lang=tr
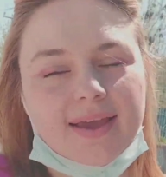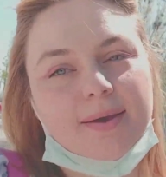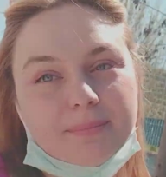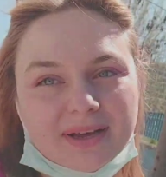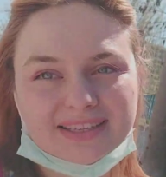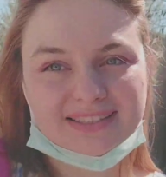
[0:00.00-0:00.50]

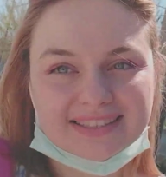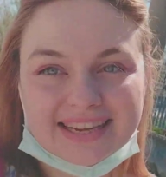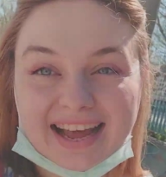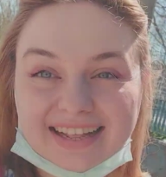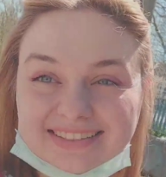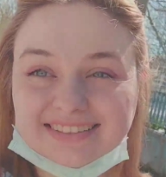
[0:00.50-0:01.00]
Hem Bahadır
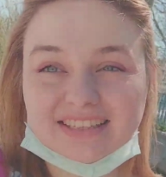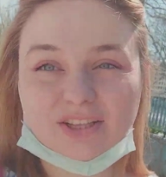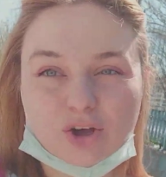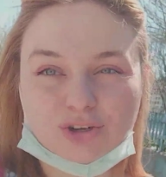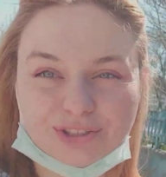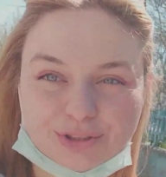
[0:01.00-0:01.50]

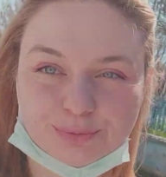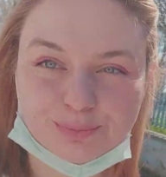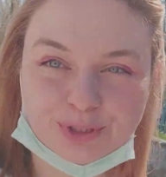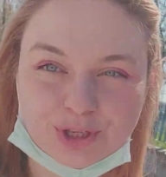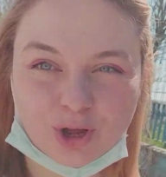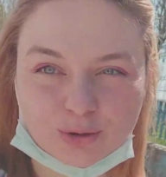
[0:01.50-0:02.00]
geldiğinde de ona
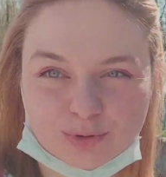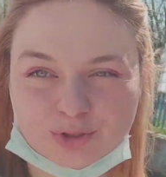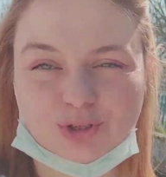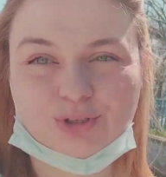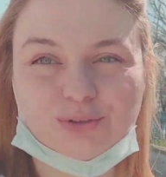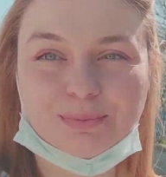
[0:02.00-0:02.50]
sürpriz
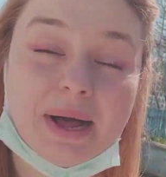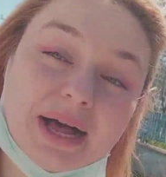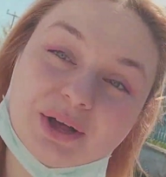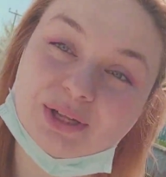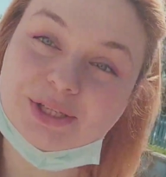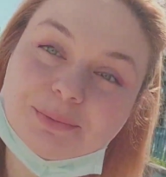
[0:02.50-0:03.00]
olmuş olur.
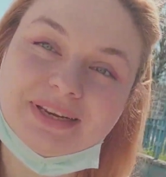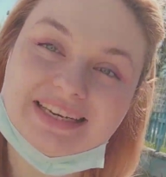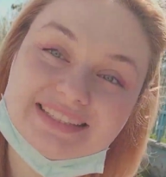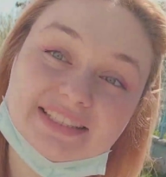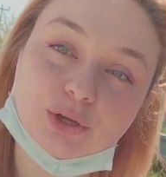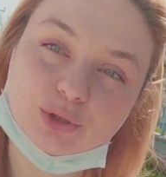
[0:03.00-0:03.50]
Balkonda
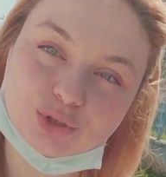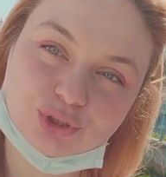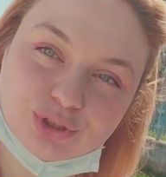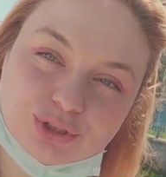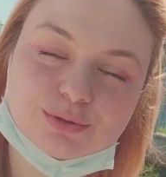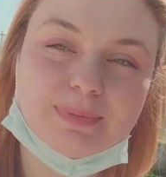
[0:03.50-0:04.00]
birlikte
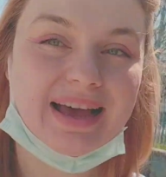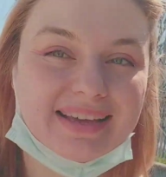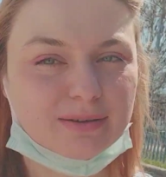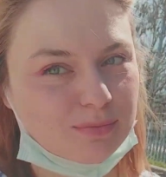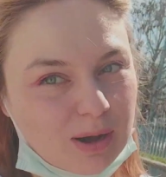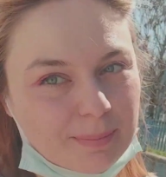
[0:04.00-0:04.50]
otururuz.
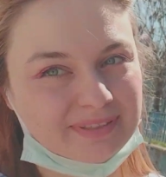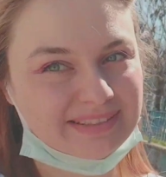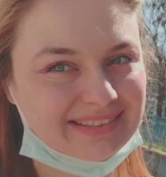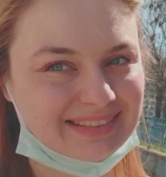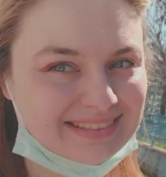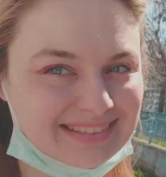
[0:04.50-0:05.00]
Belki muhabbet
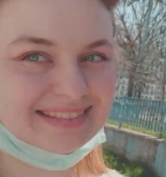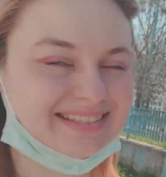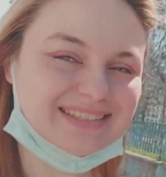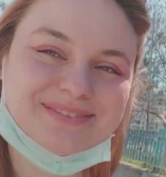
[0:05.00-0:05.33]
ederiz.